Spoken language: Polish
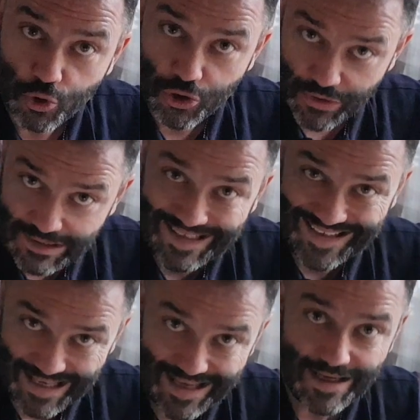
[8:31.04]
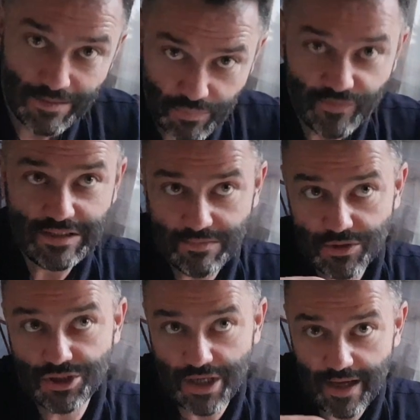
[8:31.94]
są te takie
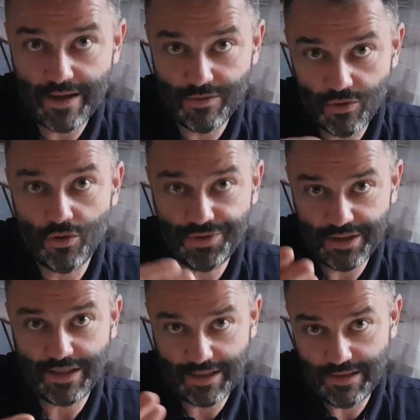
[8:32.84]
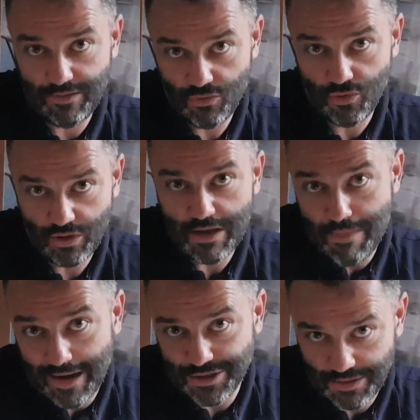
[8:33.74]
powiedzmy, że no te takie no
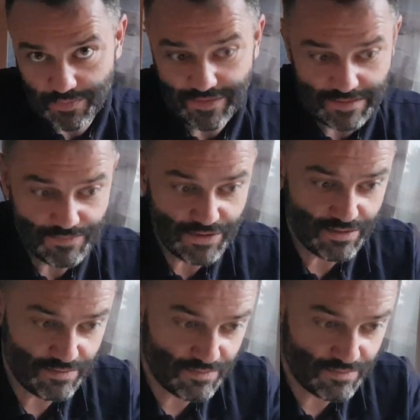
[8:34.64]
najbardziej powiedzmy